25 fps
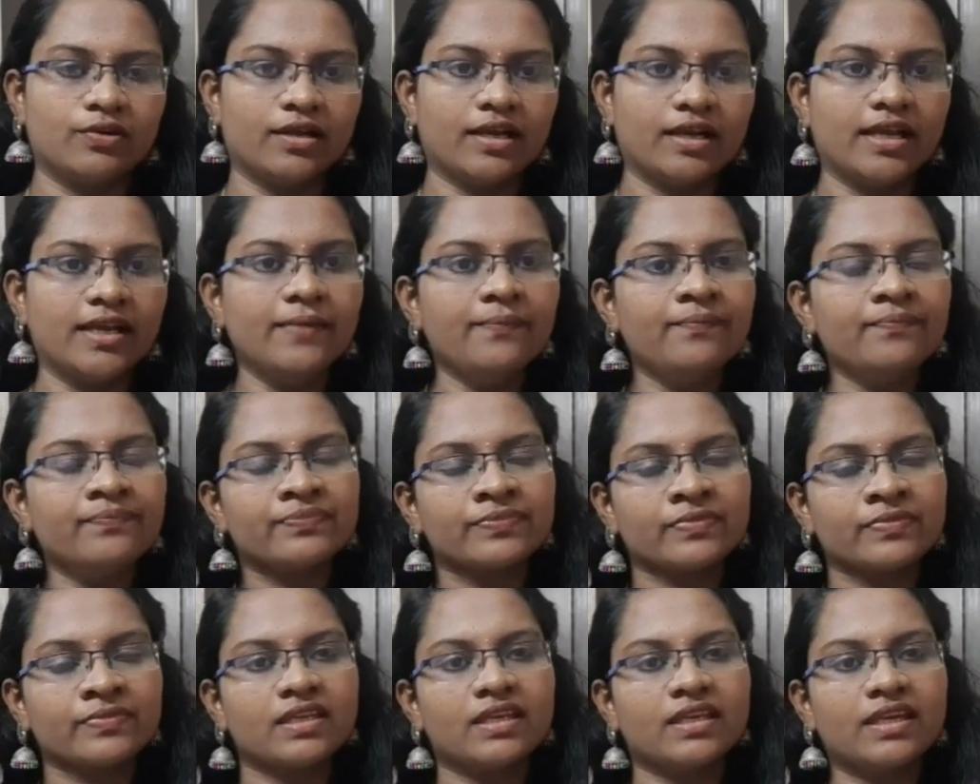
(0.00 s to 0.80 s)
ஏன்னா
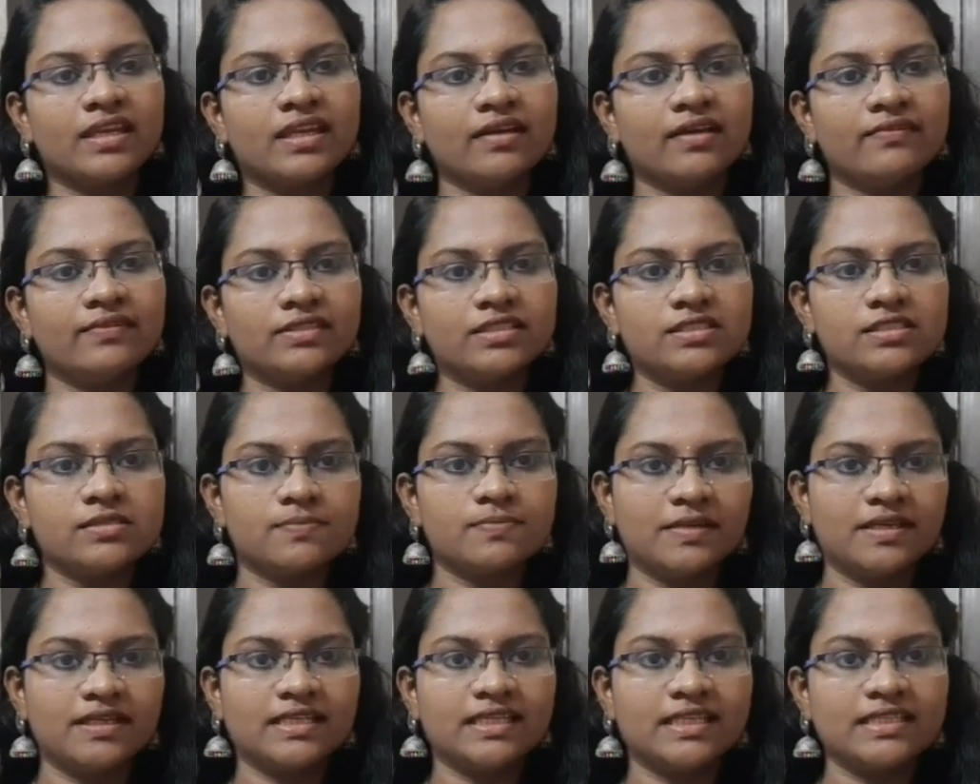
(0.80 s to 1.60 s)
வந்து ஸ்ப்ளிட்டன்ஸ்
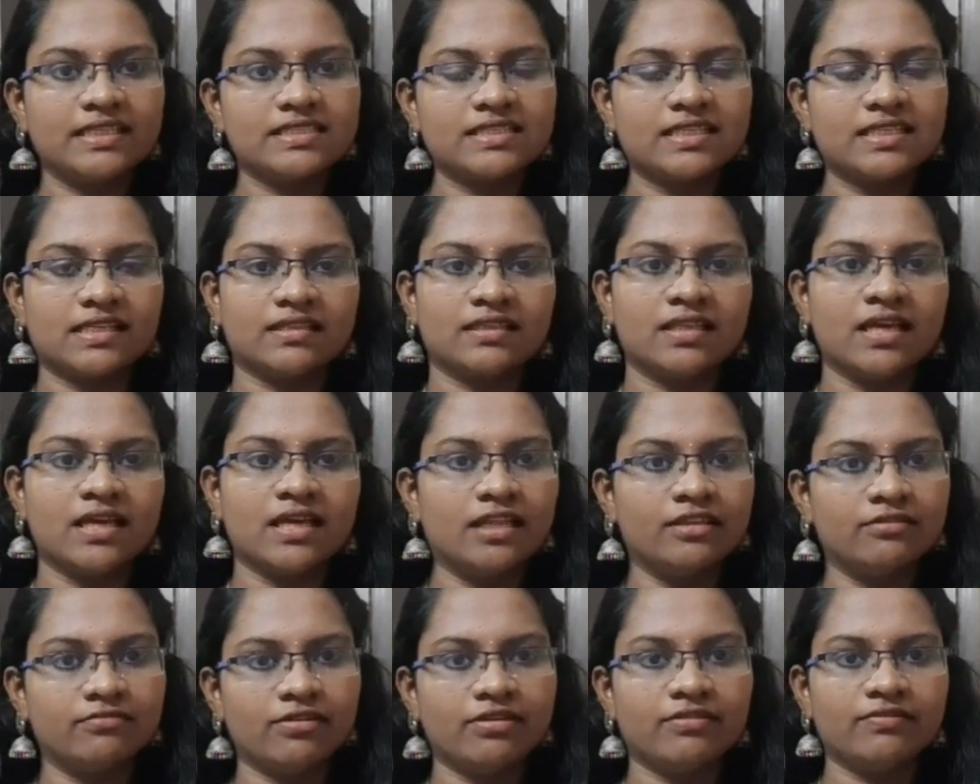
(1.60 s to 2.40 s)
இருந்தால் அதுவே வந்து
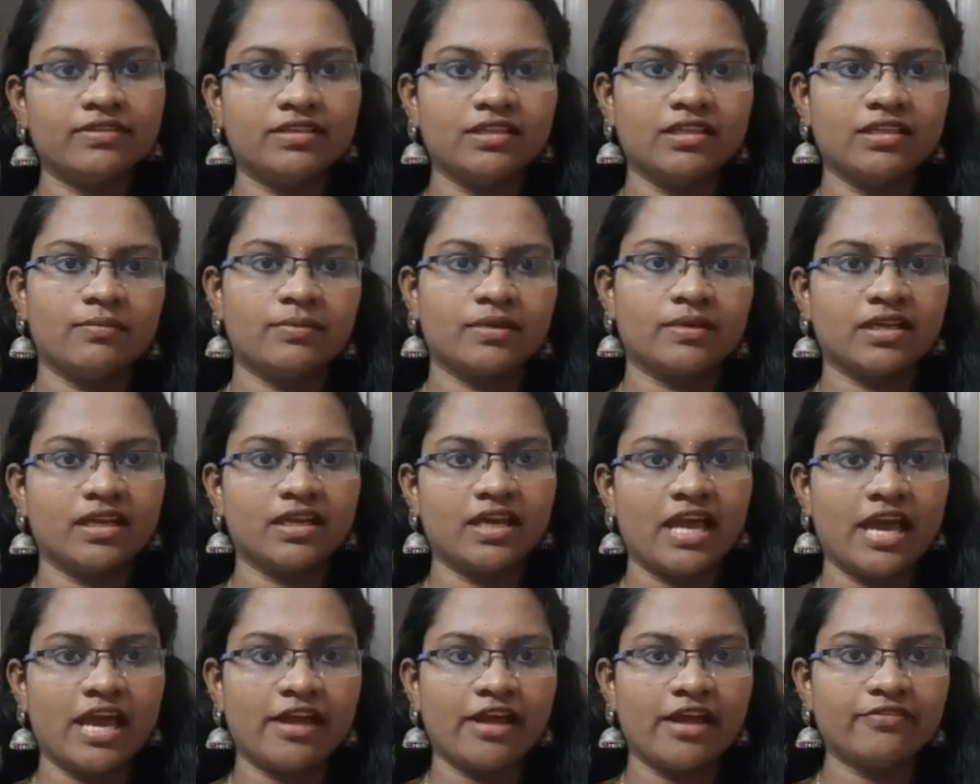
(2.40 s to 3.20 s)
நமக்கு ஹேர்
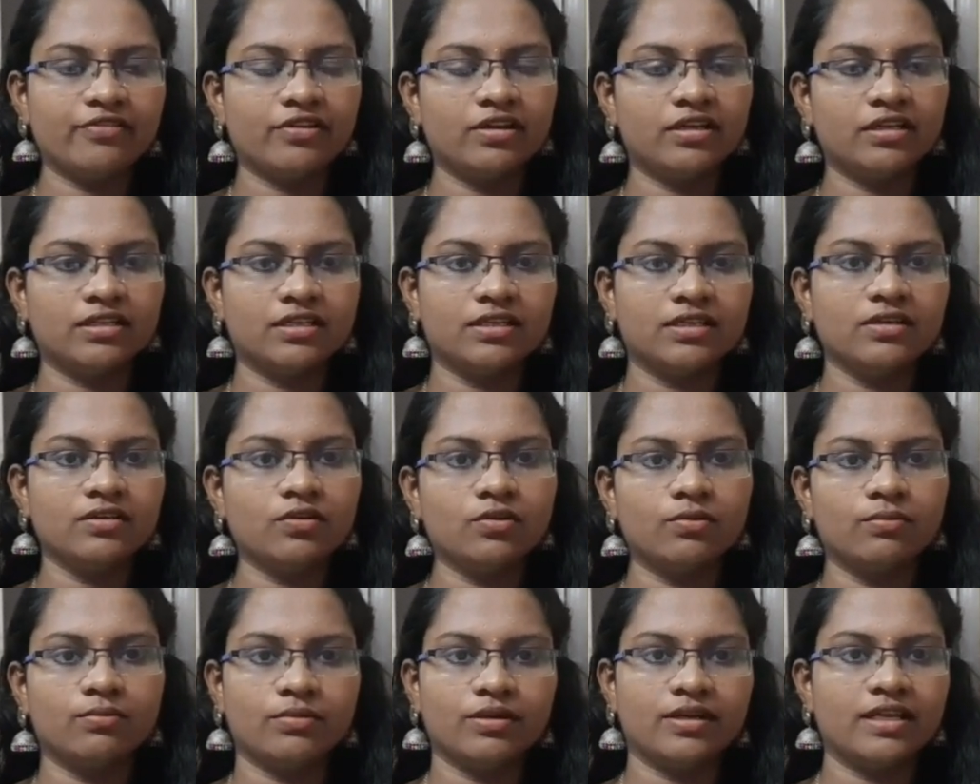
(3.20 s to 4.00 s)
ஃபால்க்கு ரொம்ப
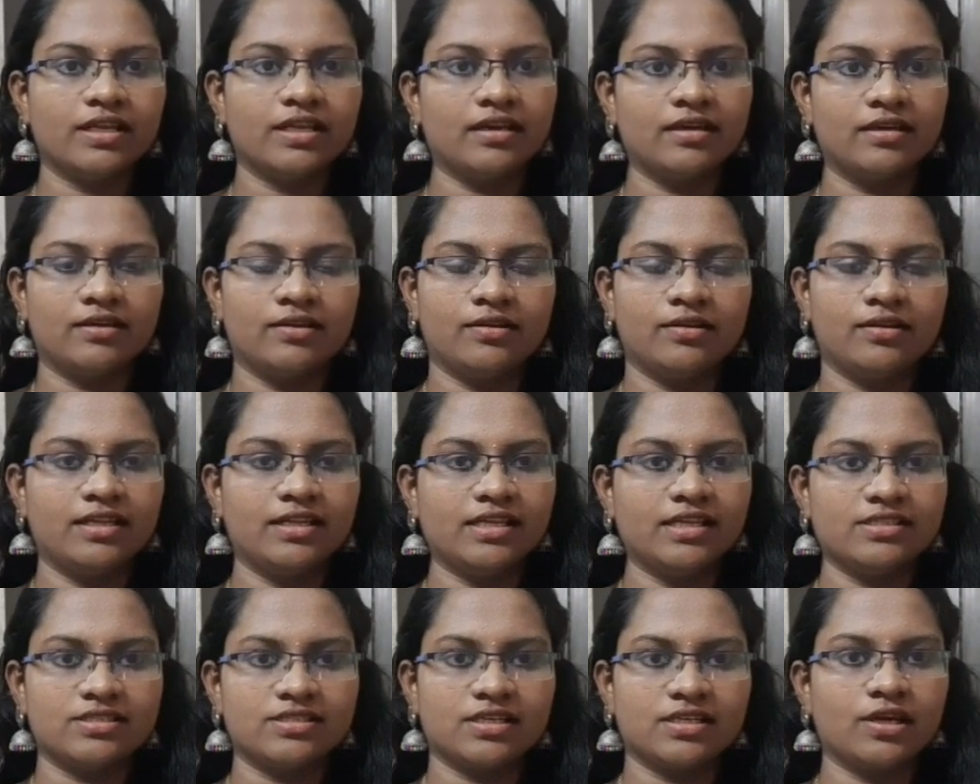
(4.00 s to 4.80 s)
டேஞ்சர் ஆயிரும்
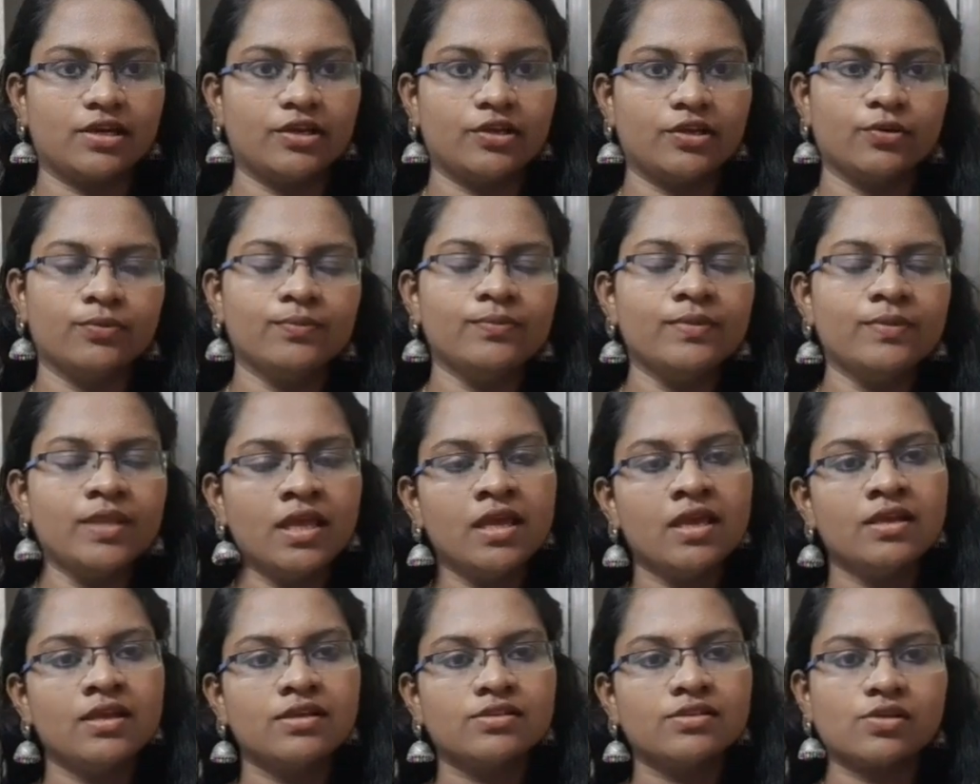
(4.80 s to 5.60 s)
ஸோ
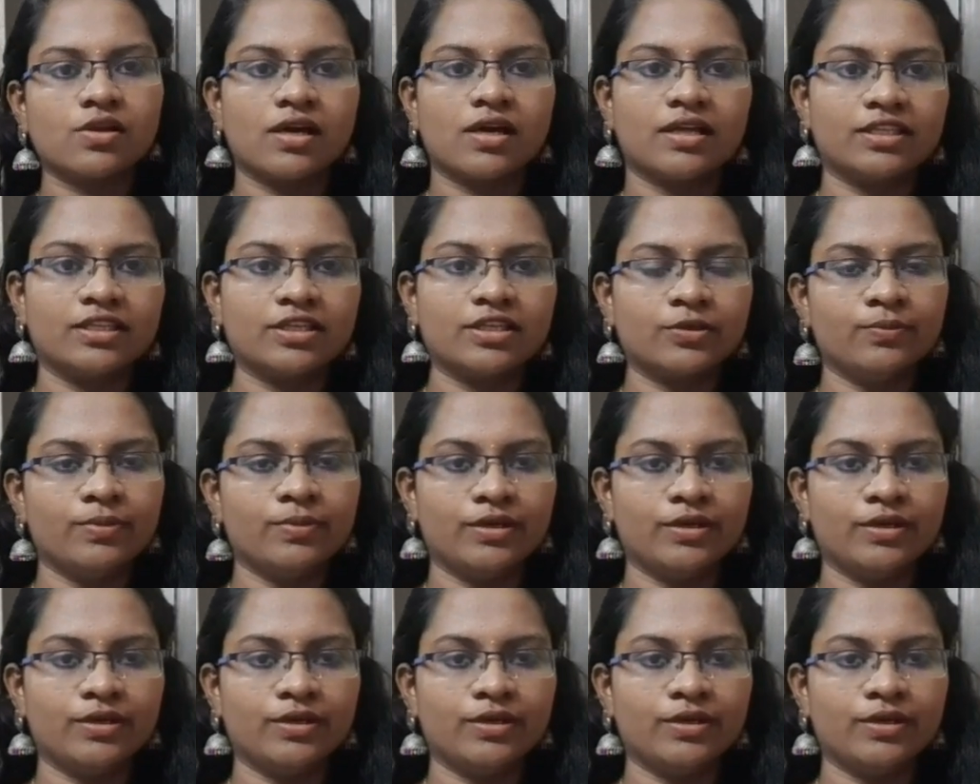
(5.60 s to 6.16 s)
அதையும் பார்த்துக்கோங்க